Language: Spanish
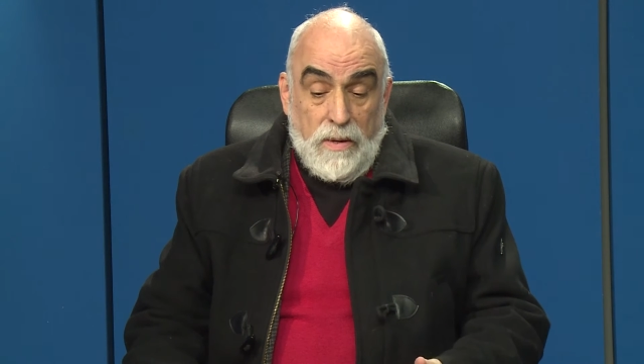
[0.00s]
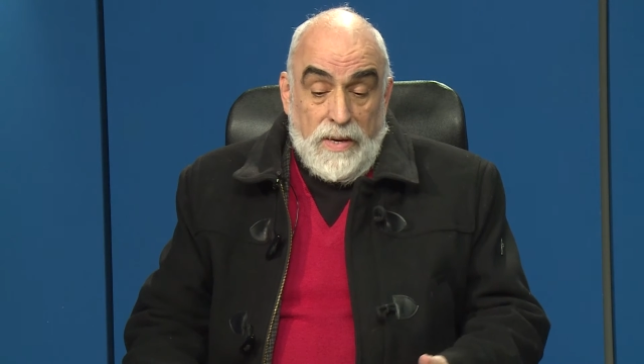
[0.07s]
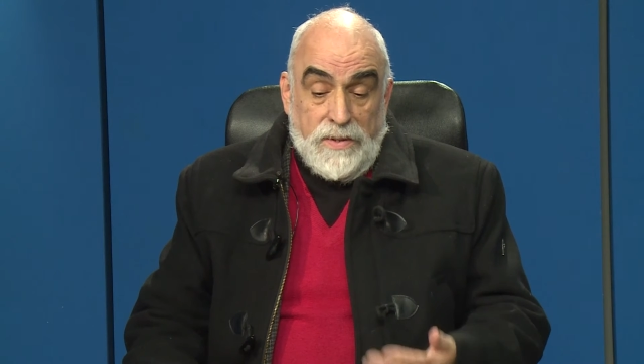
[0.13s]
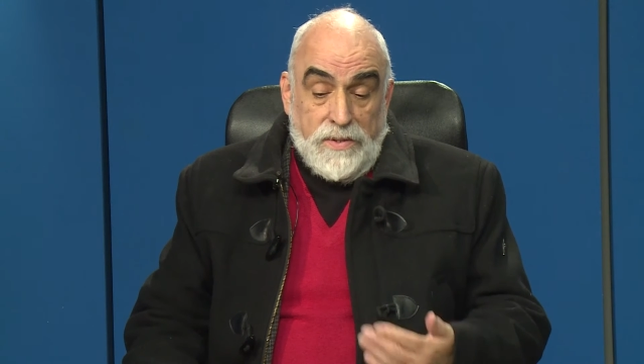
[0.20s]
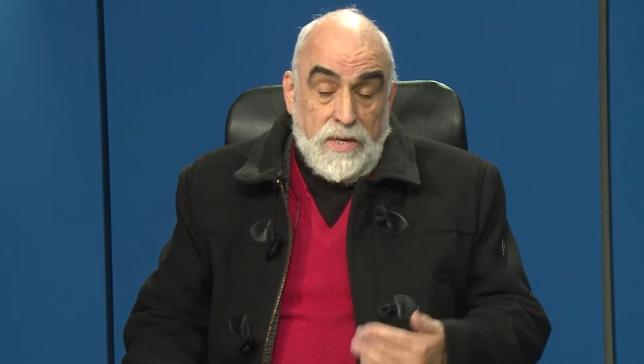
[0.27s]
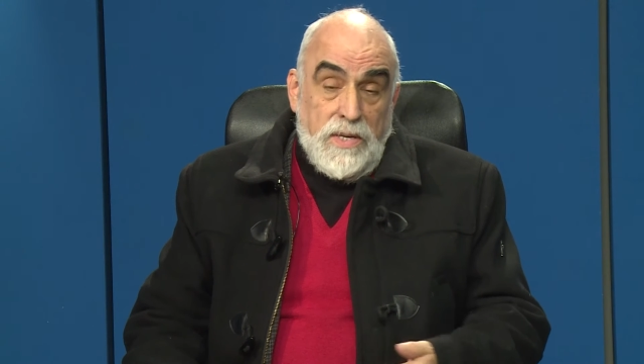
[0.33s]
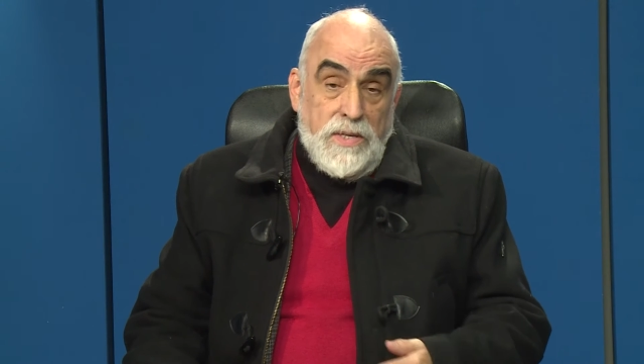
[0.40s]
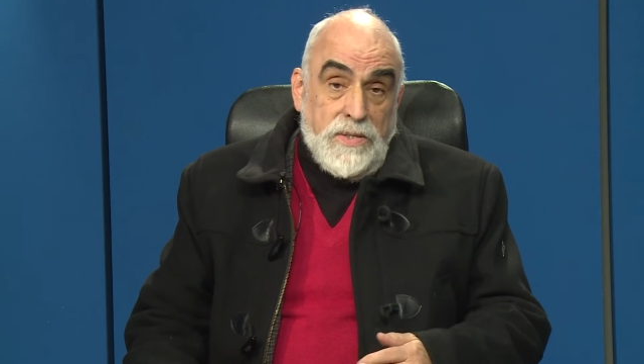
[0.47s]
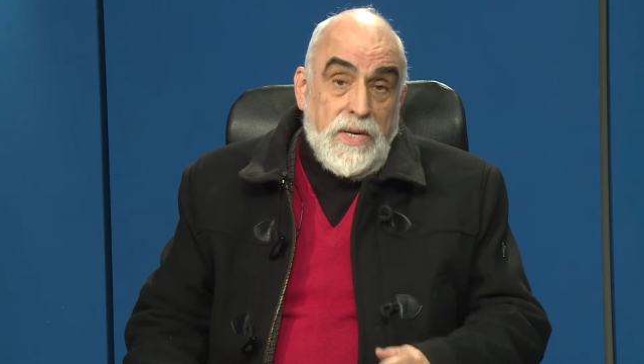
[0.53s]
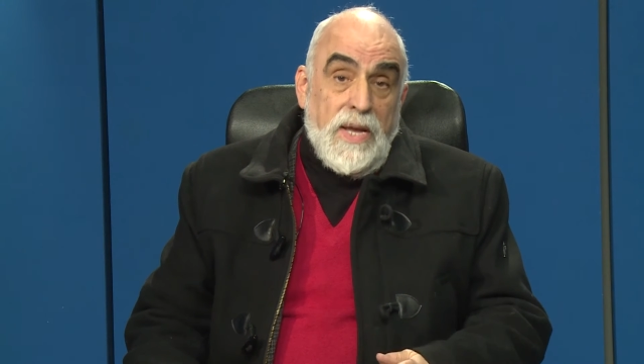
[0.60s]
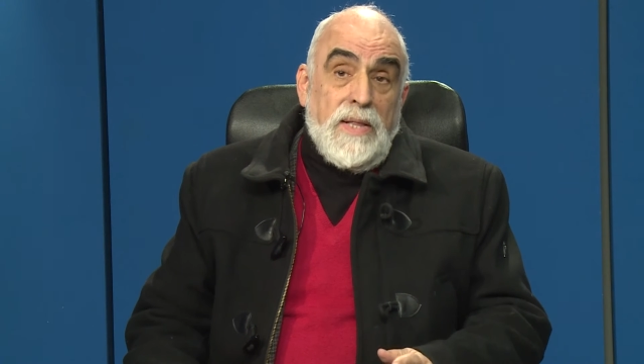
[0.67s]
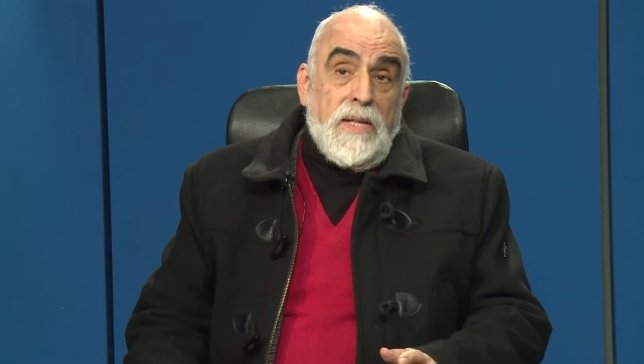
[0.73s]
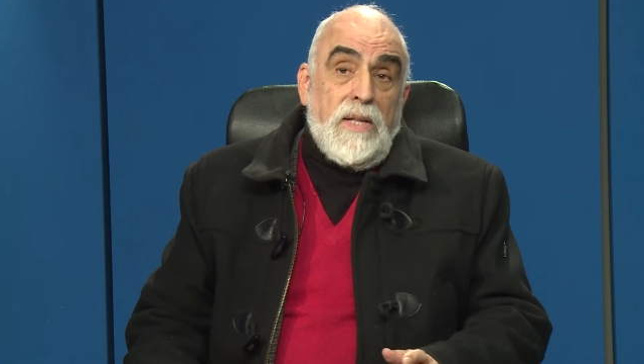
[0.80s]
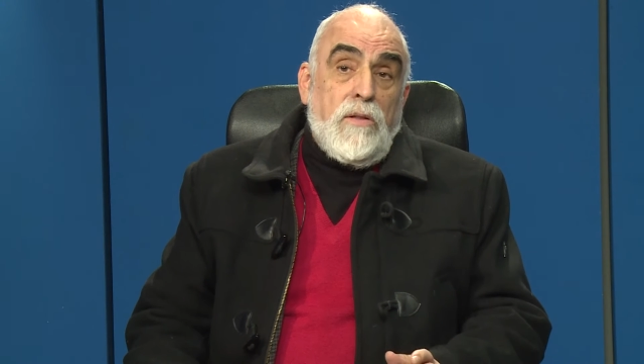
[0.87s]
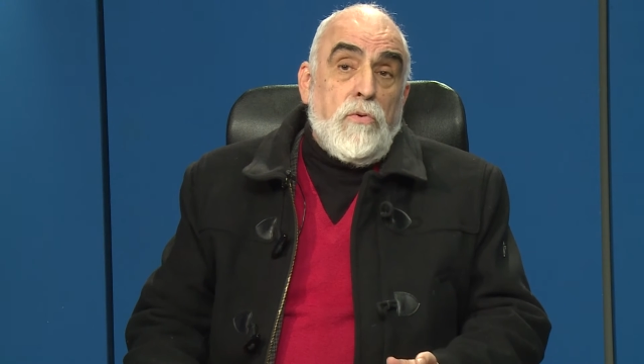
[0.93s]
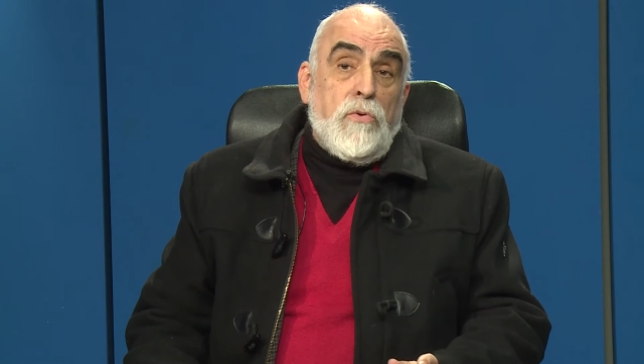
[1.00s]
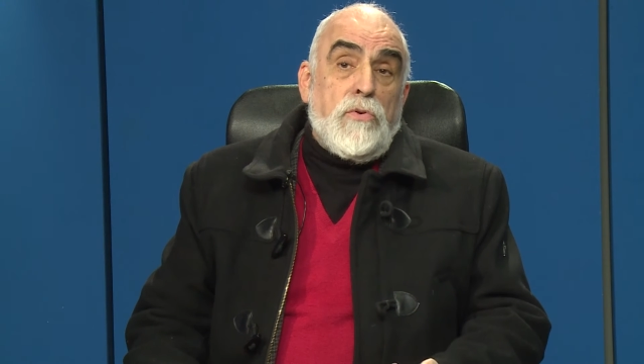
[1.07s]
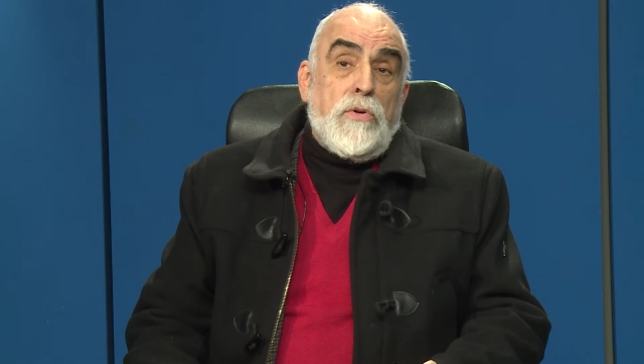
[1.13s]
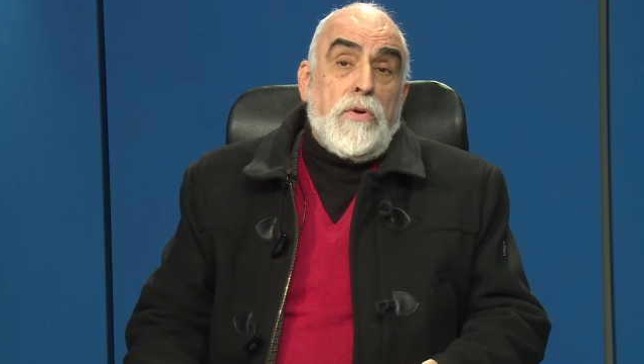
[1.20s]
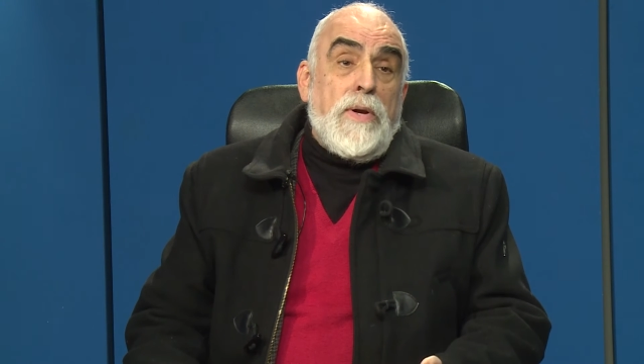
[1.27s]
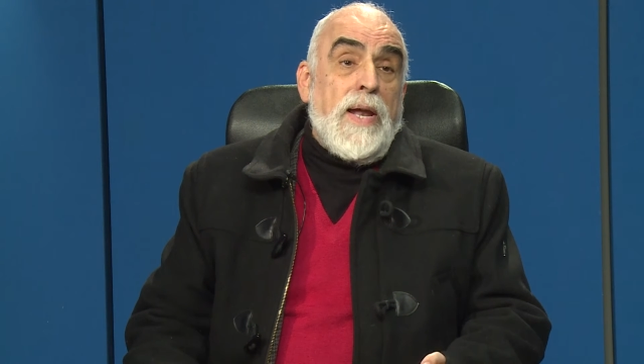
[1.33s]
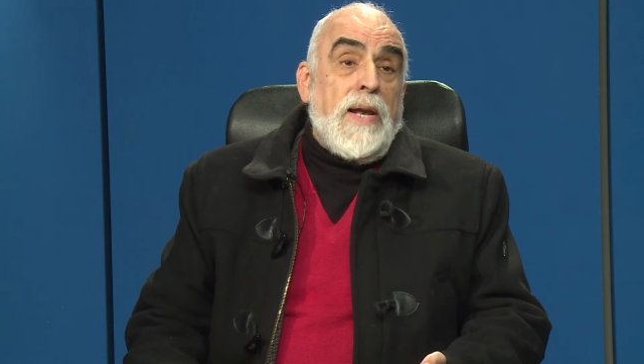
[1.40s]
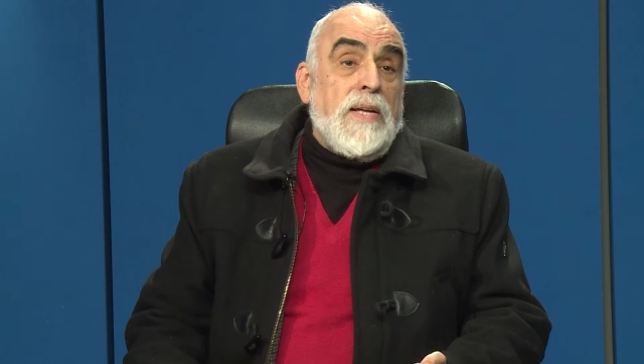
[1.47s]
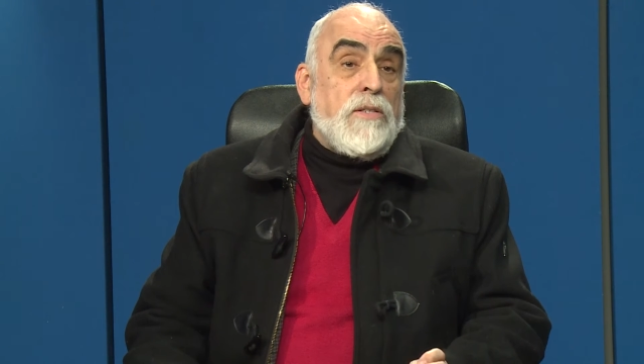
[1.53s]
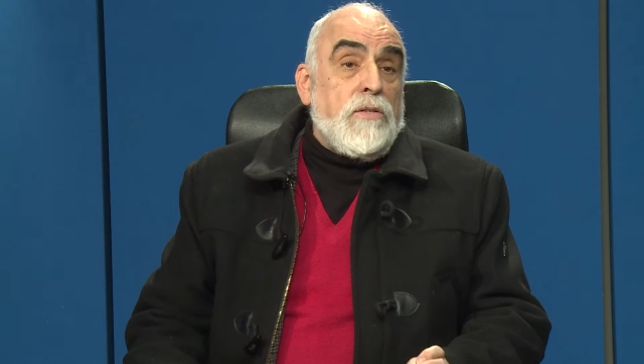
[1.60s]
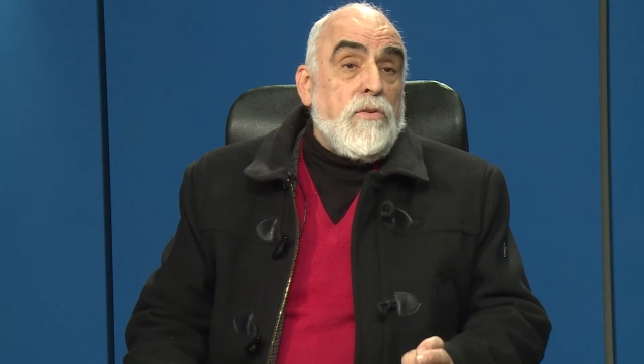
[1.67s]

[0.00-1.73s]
la cenicienta institucional ha